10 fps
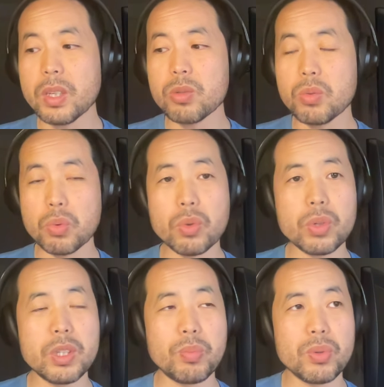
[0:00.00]
那说，如
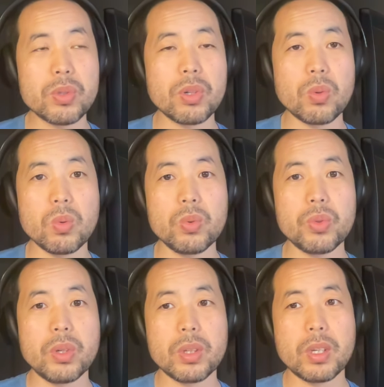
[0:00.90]
果说你不用这种
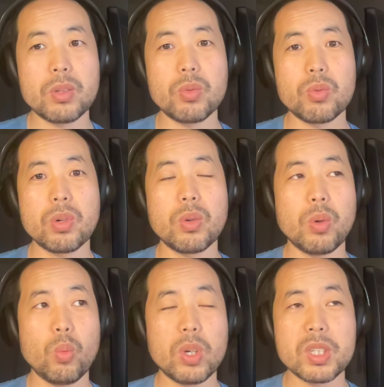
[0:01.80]
工具，但是说
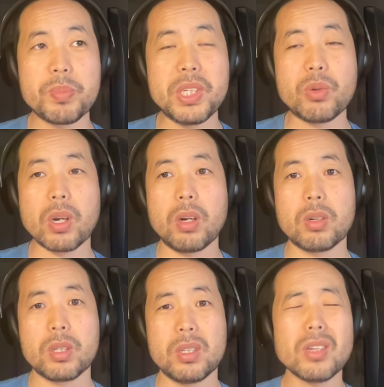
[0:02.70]
呃我是 B 卷
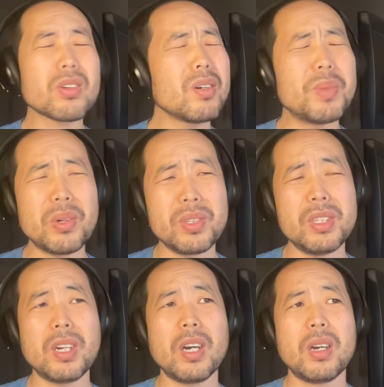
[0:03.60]
考试，那就更没有
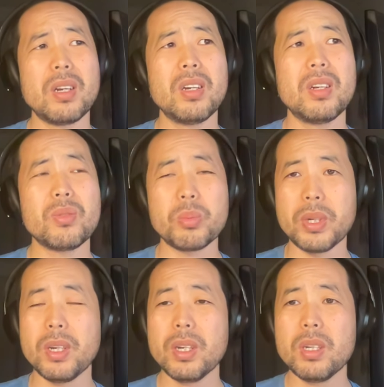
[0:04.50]
意义了，对
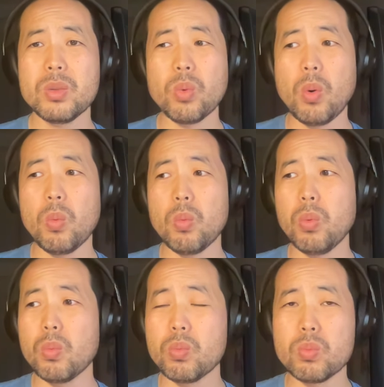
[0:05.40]
不对我
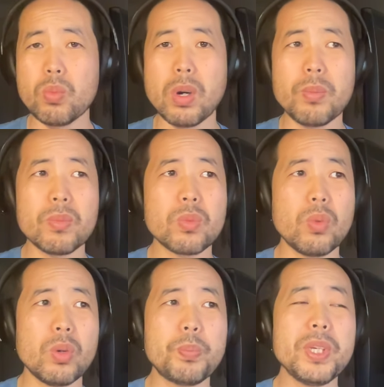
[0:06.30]
我
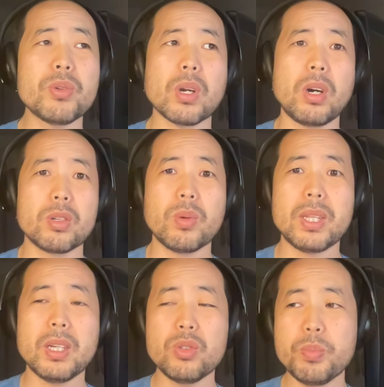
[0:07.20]
我用 B 卷考试的
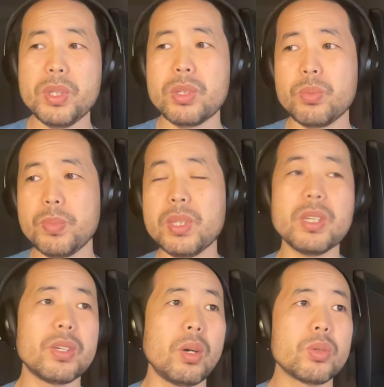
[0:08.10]
话，那你就必必
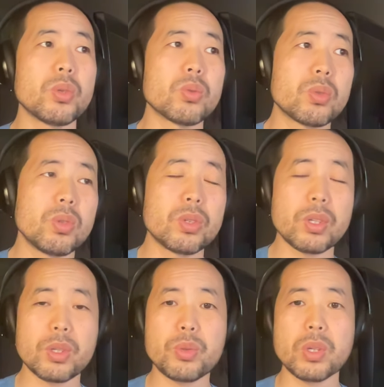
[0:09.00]
定要求
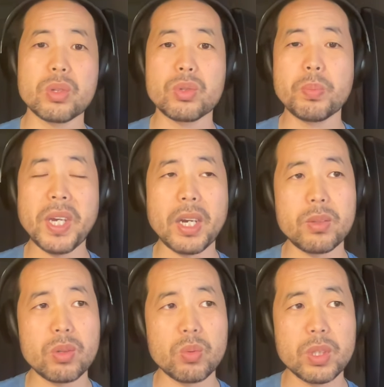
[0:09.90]
这些学生去背
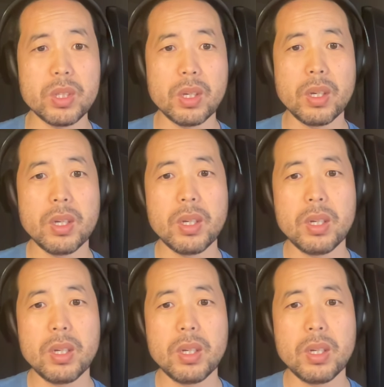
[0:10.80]
很多东西，